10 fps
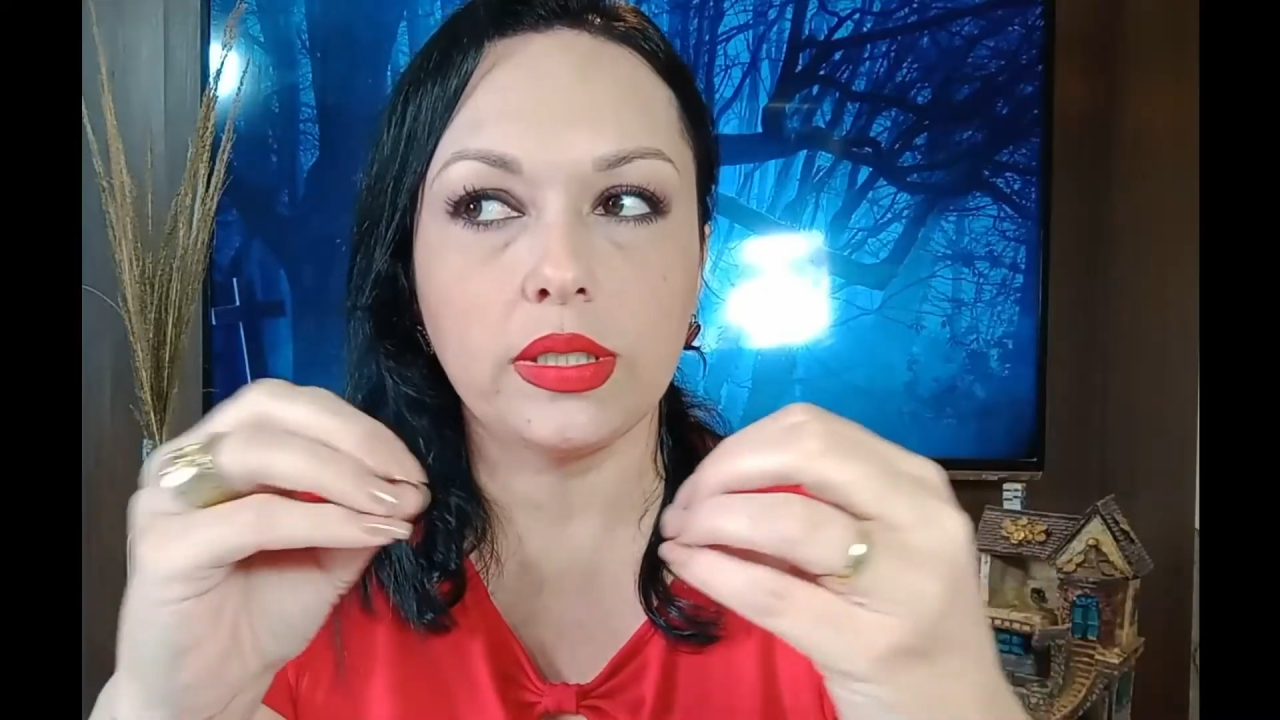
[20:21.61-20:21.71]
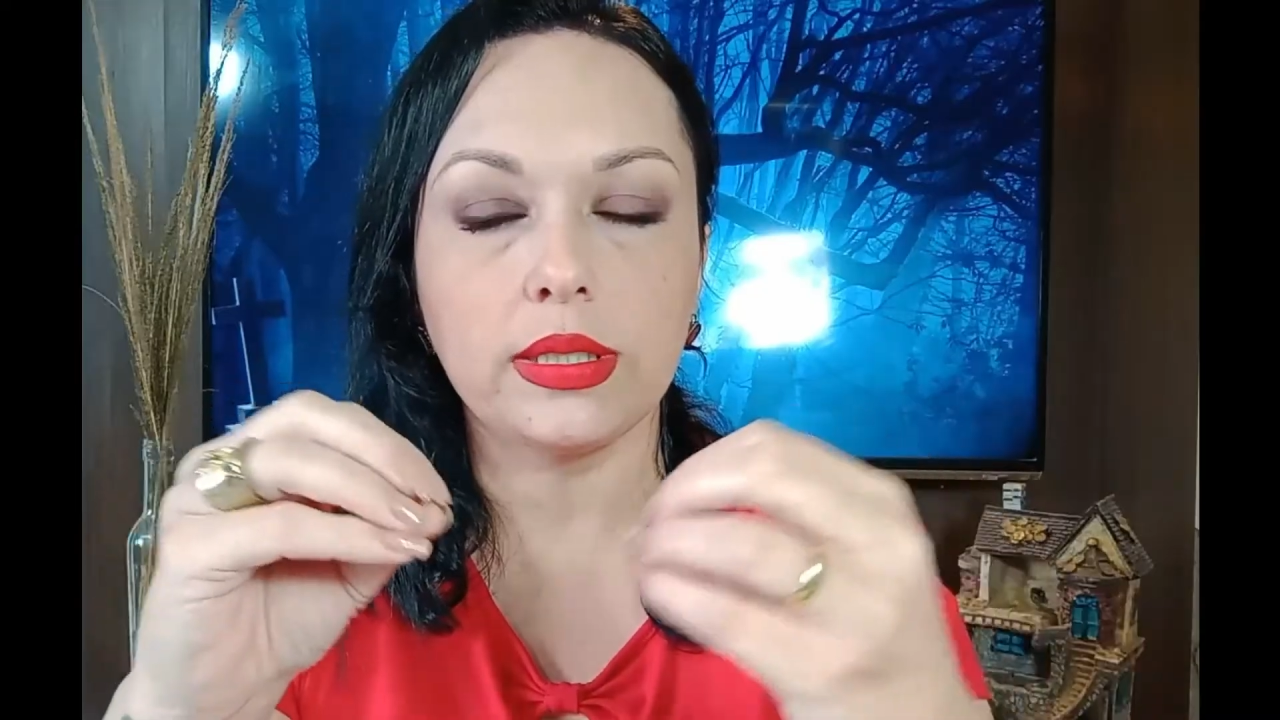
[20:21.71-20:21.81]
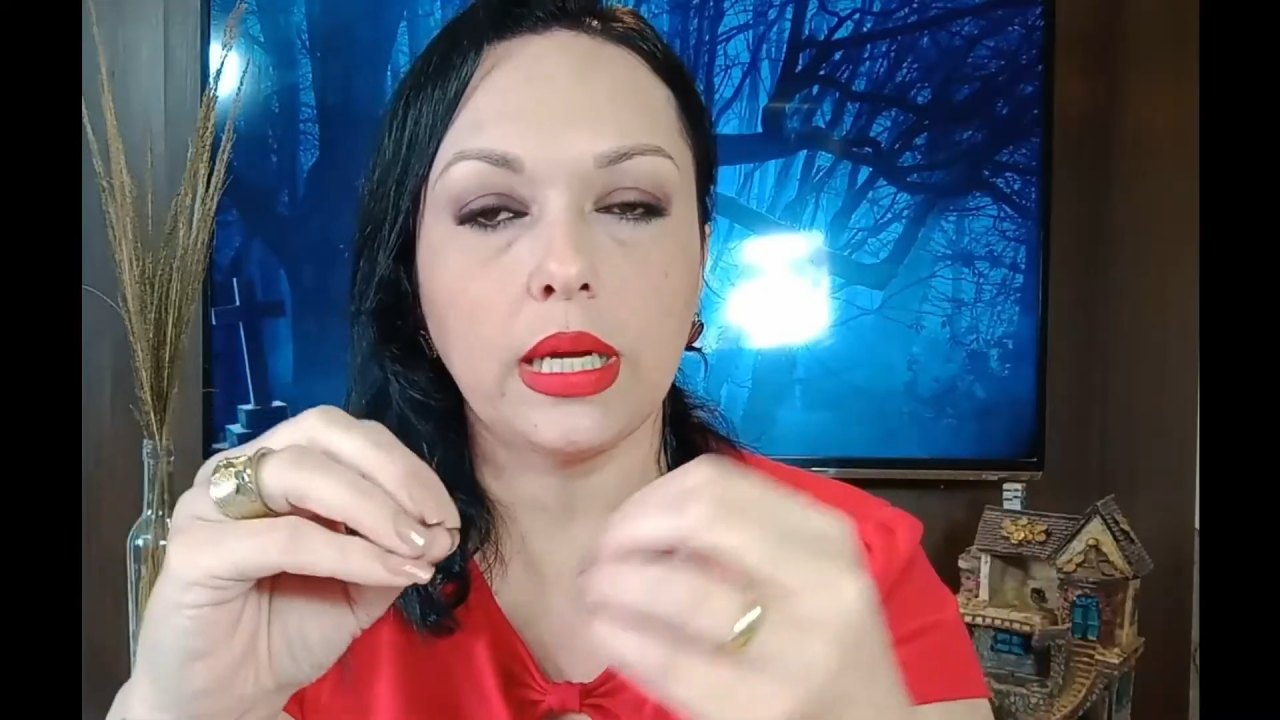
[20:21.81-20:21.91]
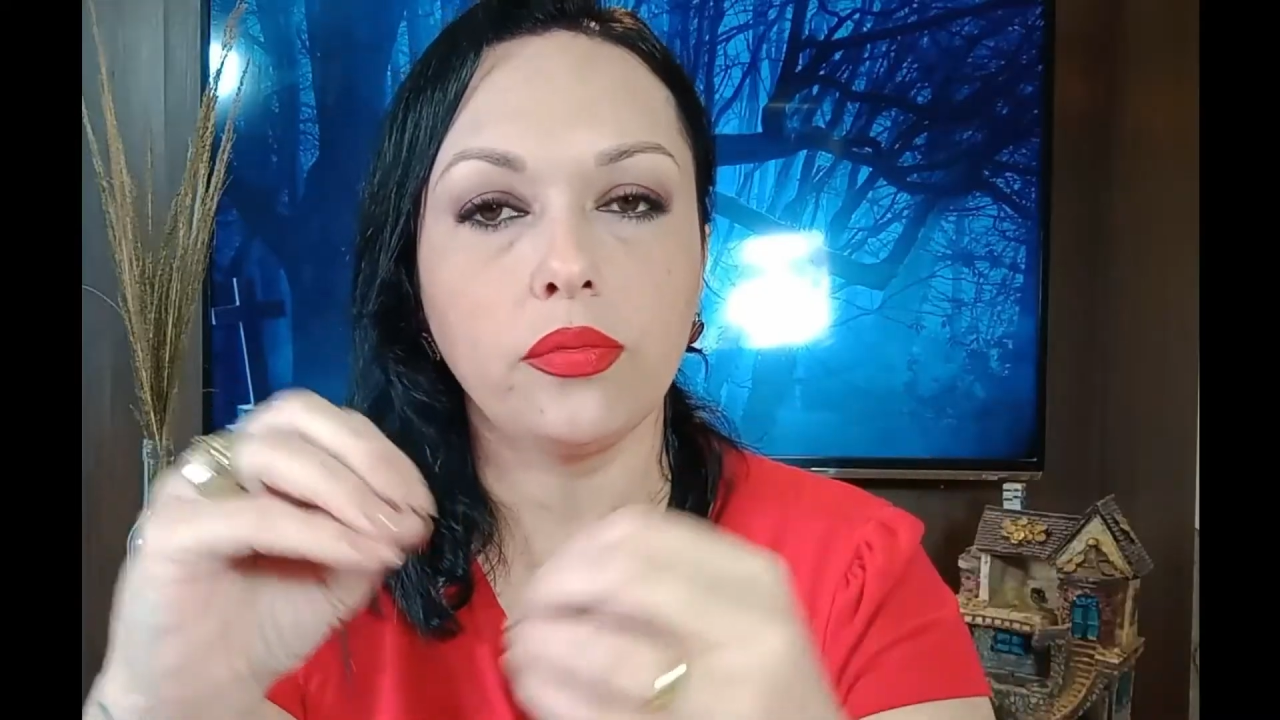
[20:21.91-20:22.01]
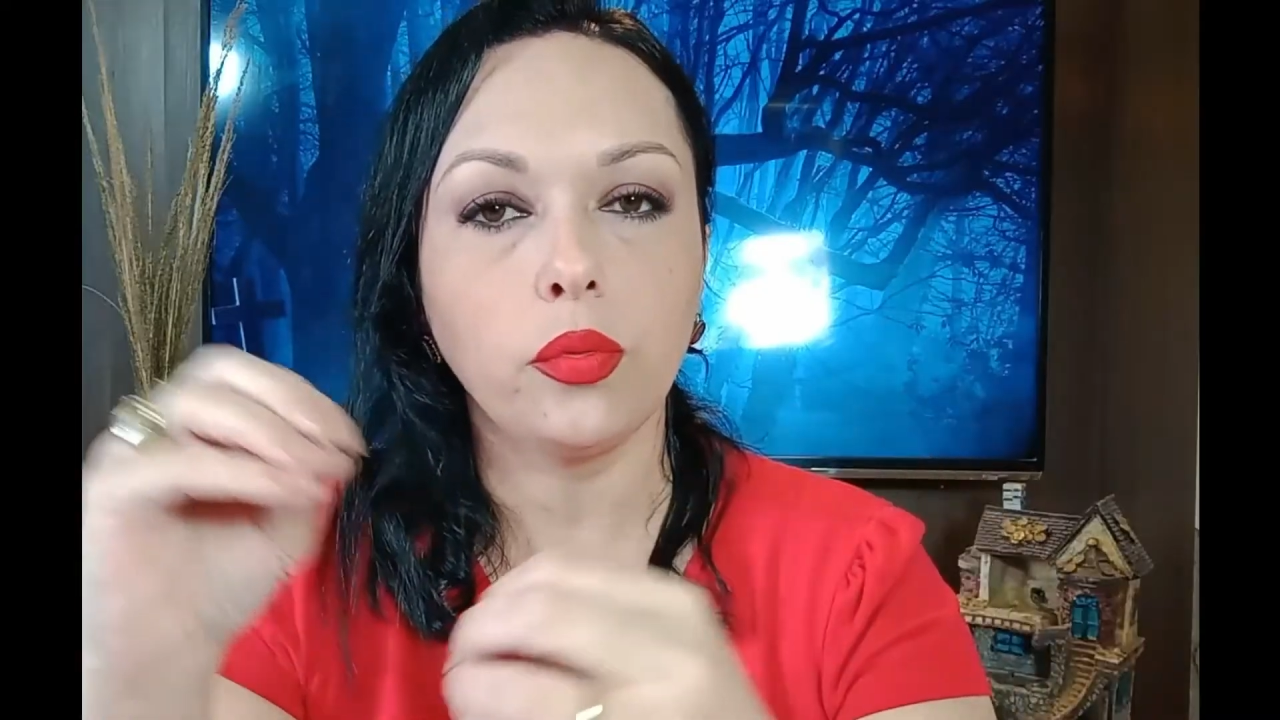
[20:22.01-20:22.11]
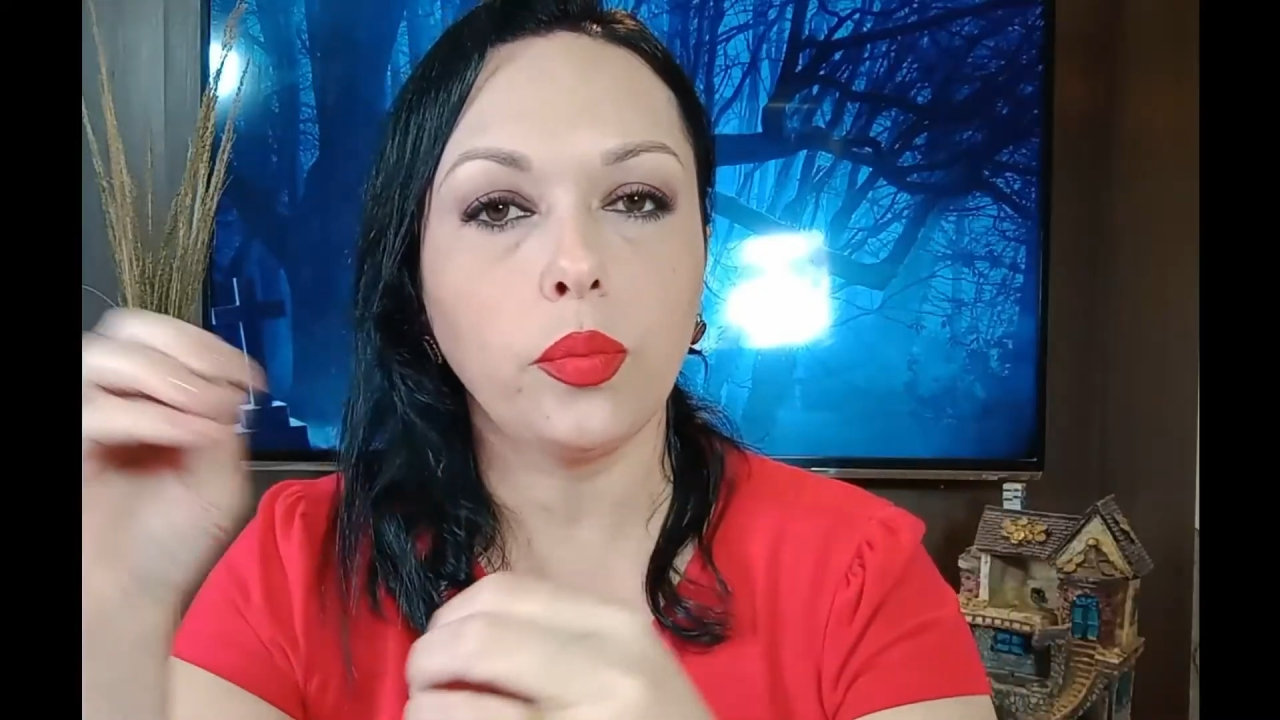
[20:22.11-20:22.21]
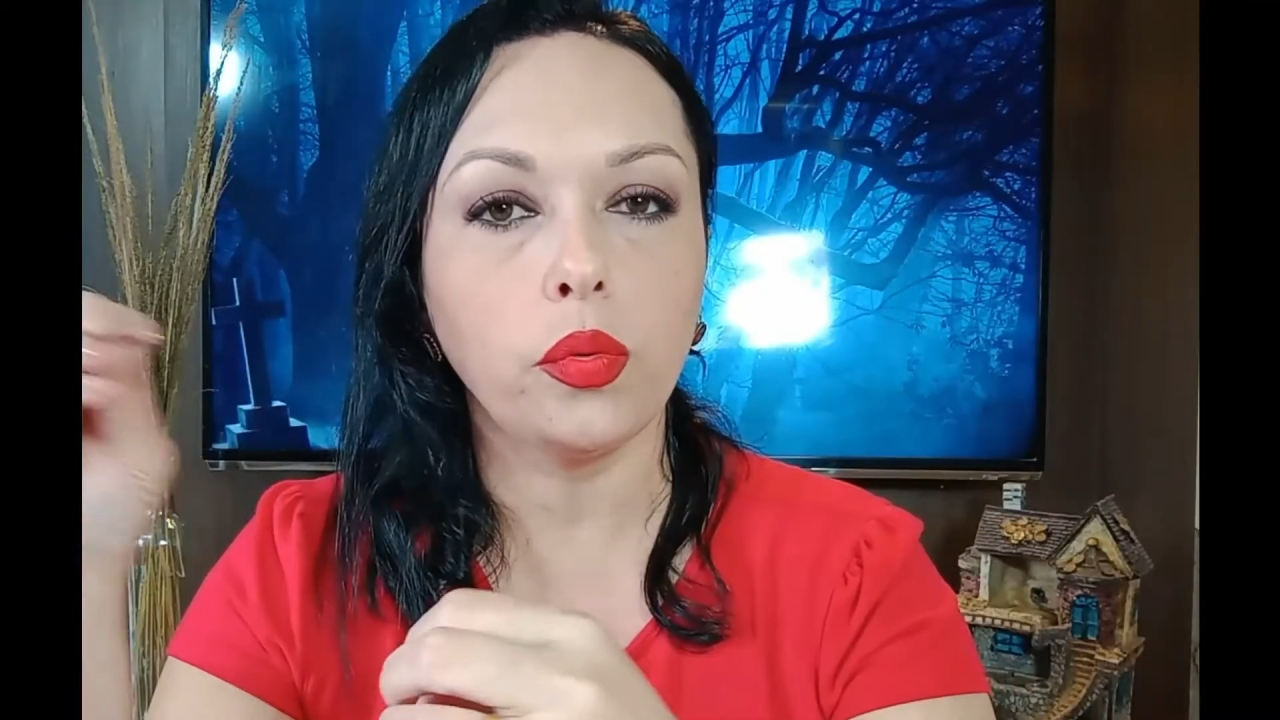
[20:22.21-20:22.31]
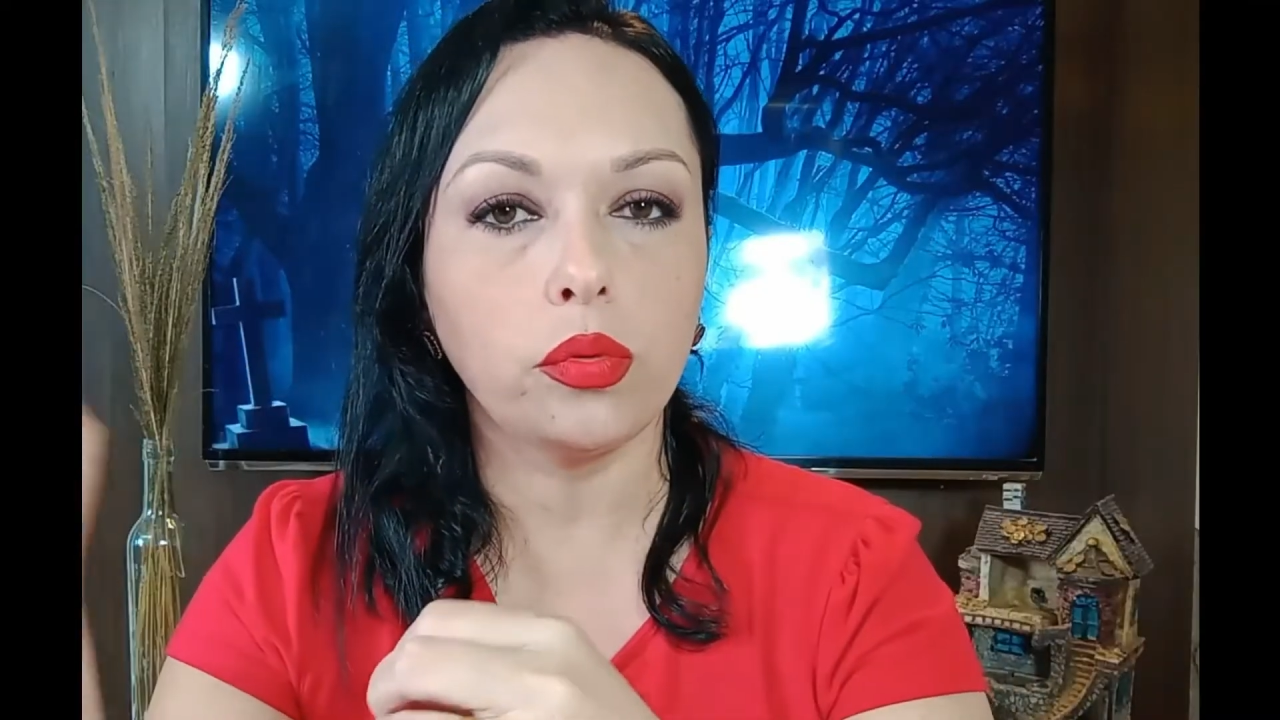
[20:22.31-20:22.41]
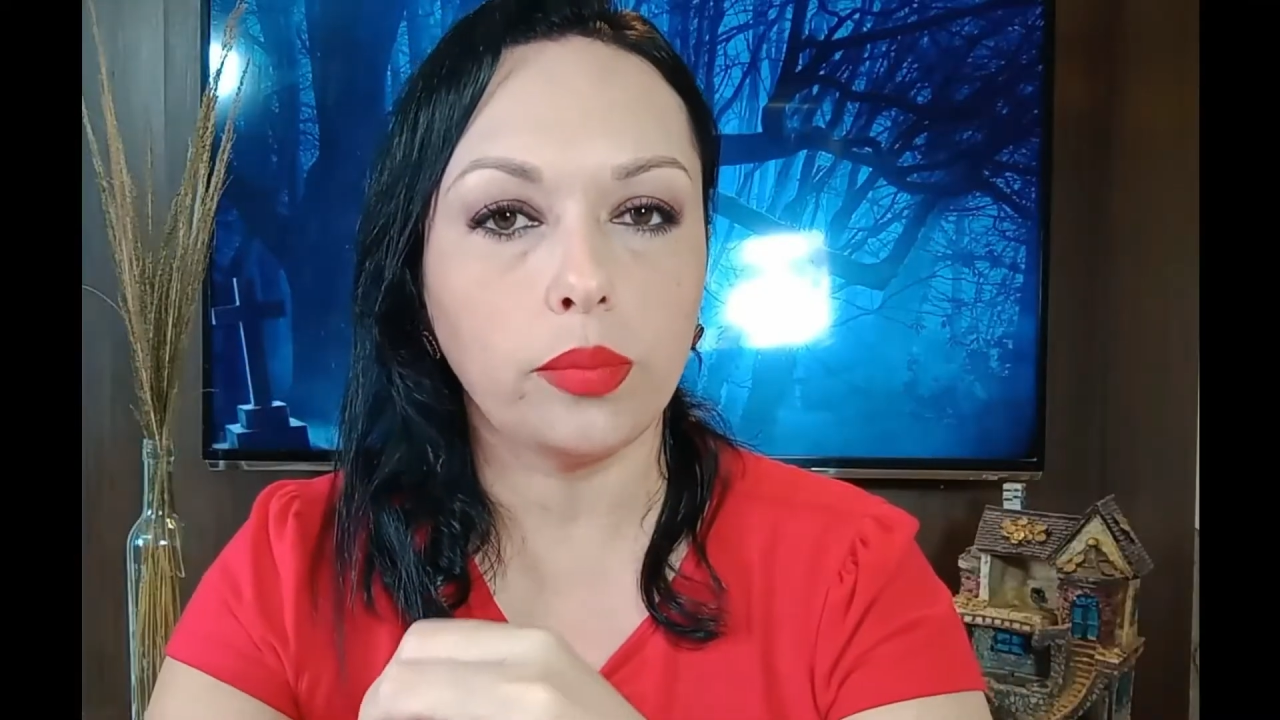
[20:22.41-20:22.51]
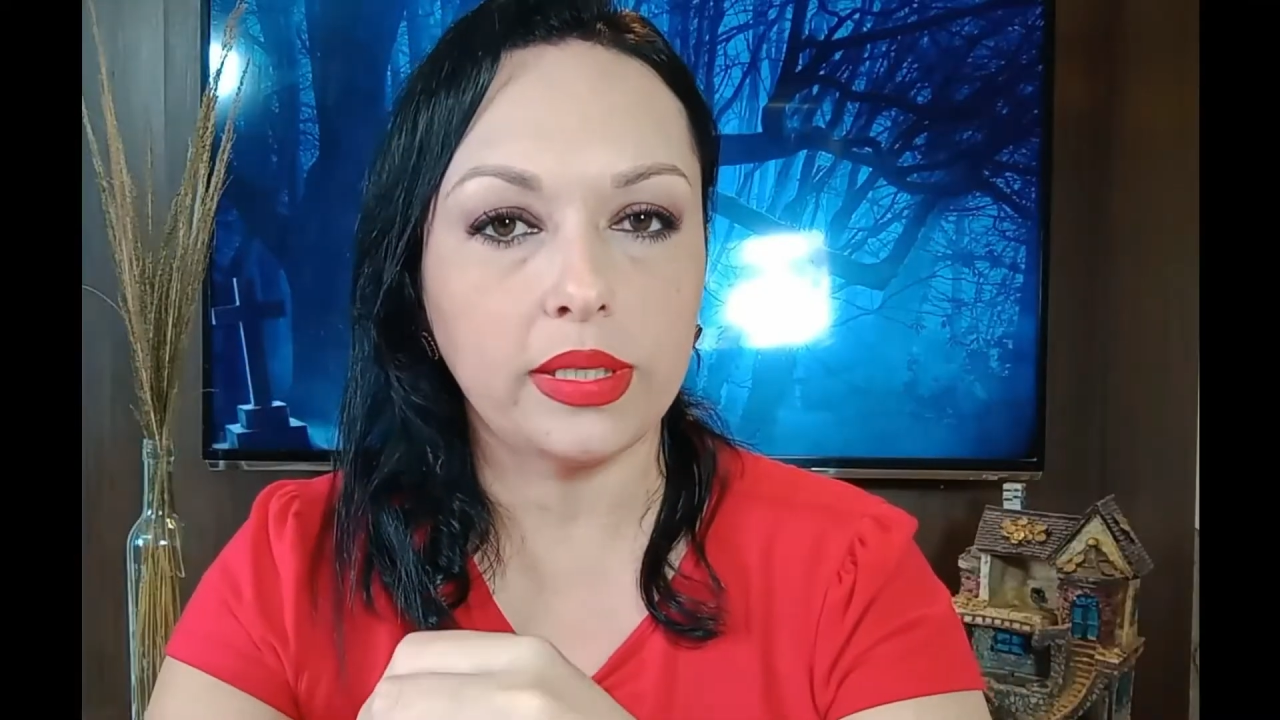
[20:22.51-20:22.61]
já estava um pouco